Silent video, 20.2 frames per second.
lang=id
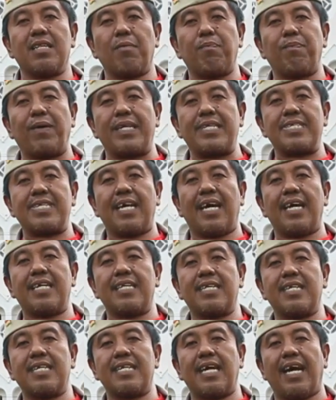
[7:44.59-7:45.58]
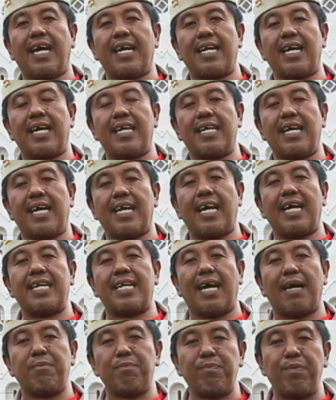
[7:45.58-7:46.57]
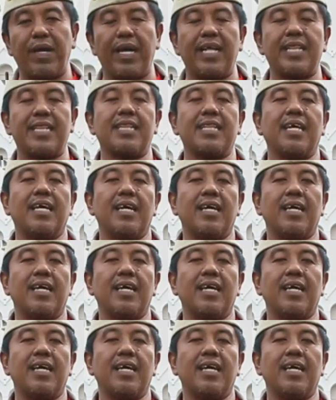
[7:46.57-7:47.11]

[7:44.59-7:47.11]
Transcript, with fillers: tepatnya di daerah-daerah Dampit,